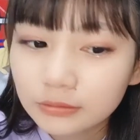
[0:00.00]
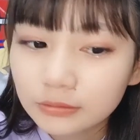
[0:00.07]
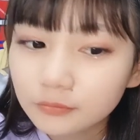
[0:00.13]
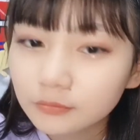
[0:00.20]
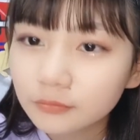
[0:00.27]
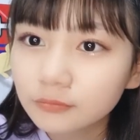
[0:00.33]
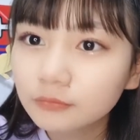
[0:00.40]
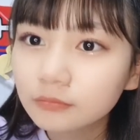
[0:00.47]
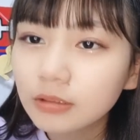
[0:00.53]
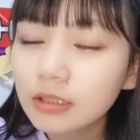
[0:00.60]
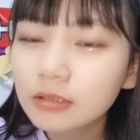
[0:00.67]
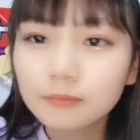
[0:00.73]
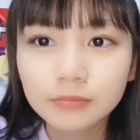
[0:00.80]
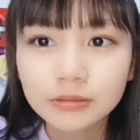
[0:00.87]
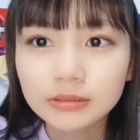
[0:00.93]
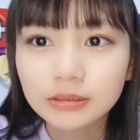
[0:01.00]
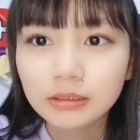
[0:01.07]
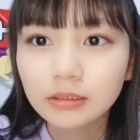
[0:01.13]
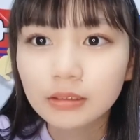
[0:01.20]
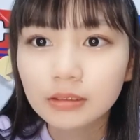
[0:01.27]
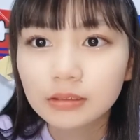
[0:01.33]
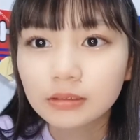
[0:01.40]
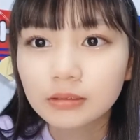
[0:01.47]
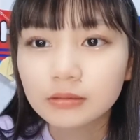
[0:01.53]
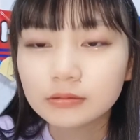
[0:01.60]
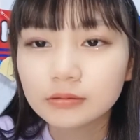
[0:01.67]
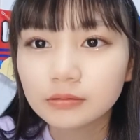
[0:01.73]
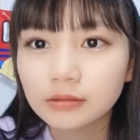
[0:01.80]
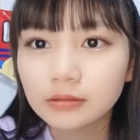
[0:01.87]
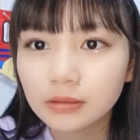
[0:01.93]
とカルピスが入ってる
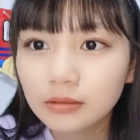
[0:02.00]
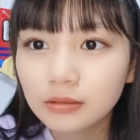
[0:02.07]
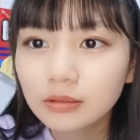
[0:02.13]
ので